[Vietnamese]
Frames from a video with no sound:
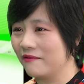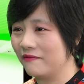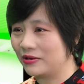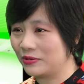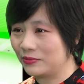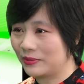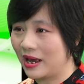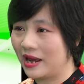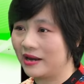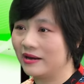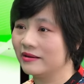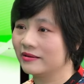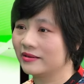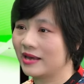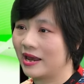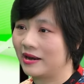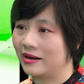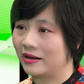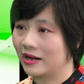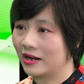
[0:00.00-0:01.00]
và chúng ta đã đưa
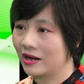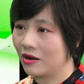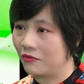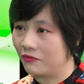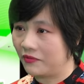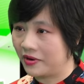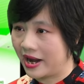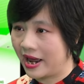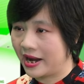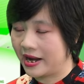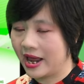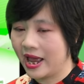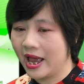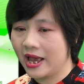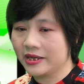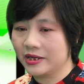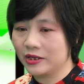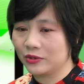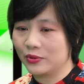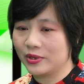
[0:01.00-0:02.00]
ra được cái khẩu phần ăn
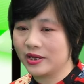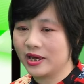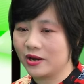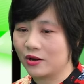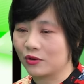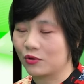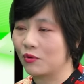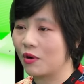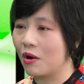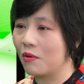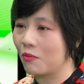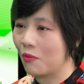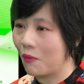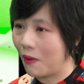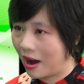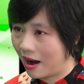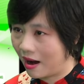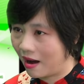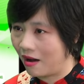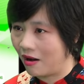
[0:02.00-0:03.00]
dạ. nhưng tuy nhiên nó cũng không
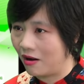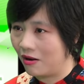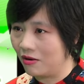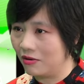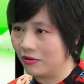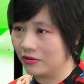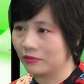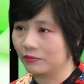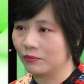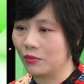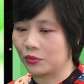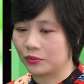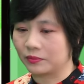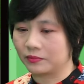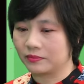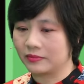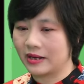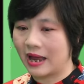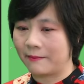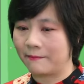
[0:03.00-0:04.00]
quá khó dạ. một
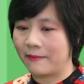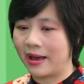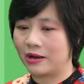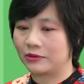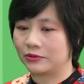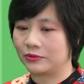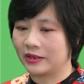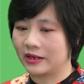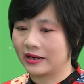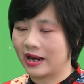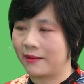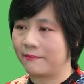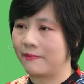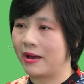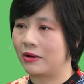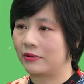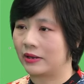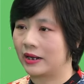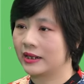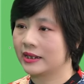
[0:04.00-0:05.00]
đảm bảo chúng ta đảm
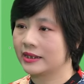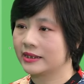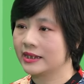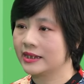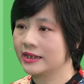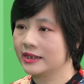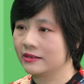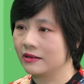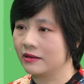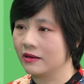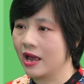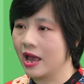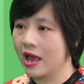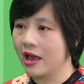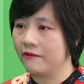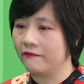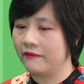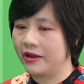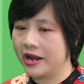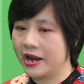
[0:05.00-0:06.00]
bảo các cái dinh dưỡng
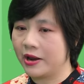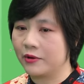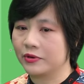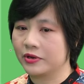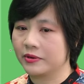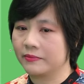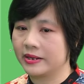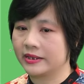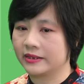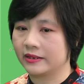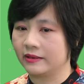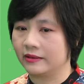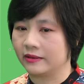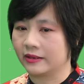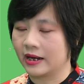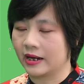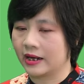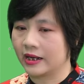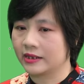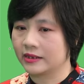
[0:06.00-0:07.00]
và nếu như bây giờ
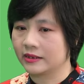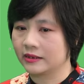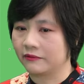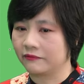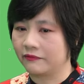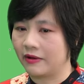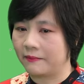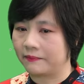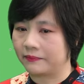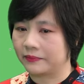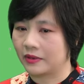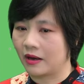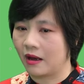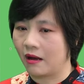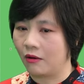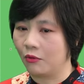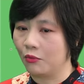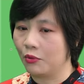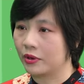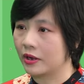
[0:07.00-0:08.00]
các cái thực phẩm
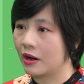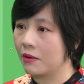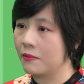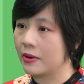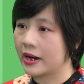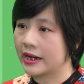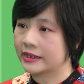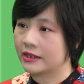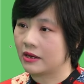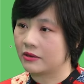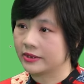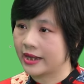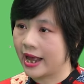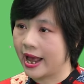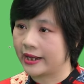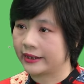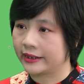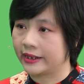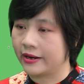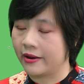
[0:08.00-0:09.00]
có nguồn gốc một cách rõ
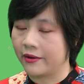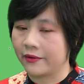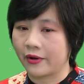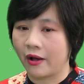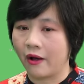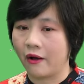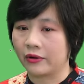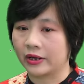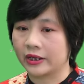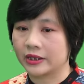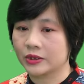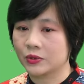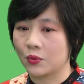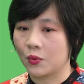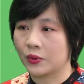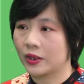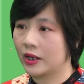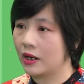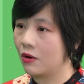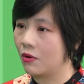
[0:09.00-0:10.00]
ràng thì nó có cái
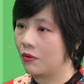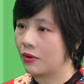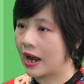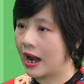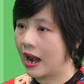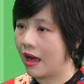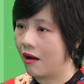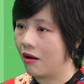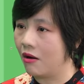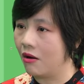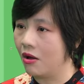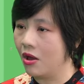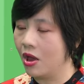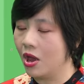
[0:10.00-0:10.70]
số kilo calo